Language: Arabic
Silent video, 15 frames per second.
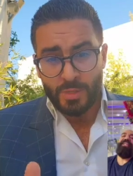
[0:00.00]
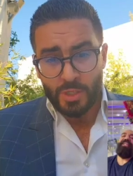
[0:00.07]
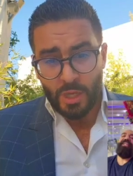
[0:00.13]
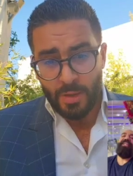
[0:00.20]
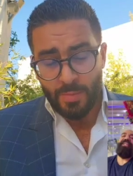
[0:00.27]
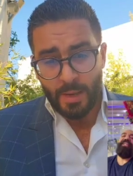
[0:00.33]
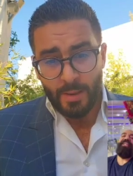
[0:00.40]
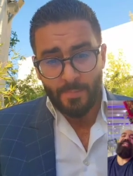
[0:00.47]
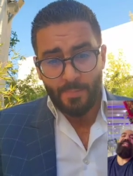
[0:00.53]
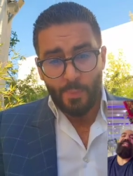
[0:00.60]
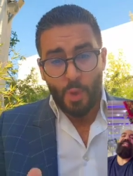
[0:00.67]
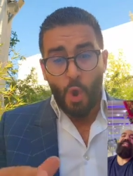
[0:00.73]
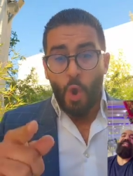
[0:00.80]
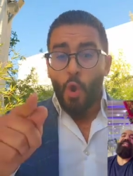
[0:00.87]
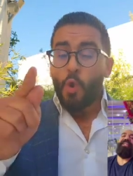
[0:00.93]
جيبي
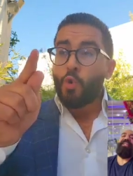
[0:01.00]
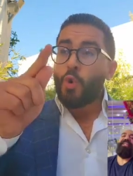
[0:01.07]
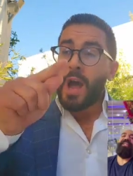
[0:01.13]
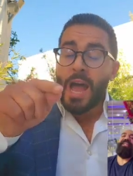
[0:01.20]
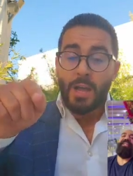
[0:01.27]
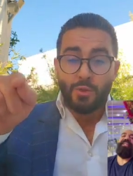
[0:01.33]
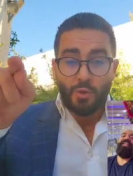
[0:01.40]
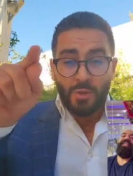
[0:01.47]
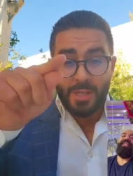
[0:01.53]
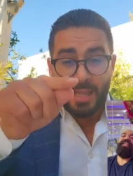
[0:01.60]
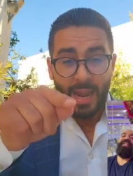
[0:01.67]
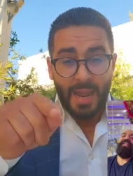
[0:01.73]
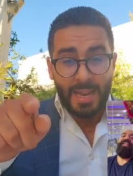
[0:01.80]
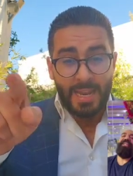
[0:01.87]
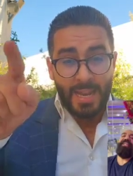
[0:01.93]
وهادوك
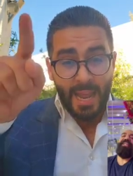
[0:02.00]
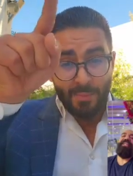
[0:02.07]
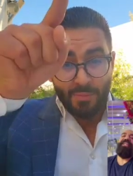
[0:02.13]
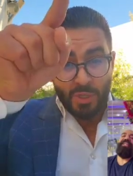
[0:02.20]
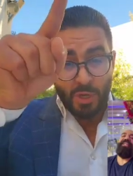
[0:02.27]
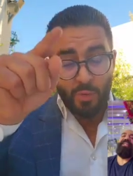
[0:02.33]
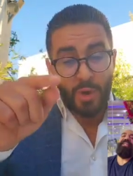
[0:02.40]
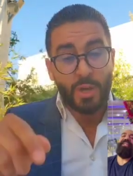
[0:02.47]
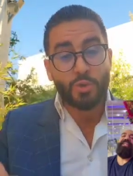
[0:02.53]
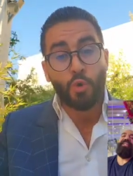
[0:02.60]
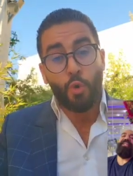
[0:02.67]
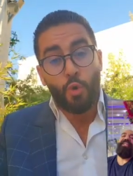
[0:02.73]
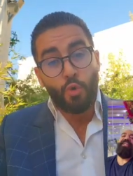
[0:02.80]
الدراري اللي يمشيو يرجعوا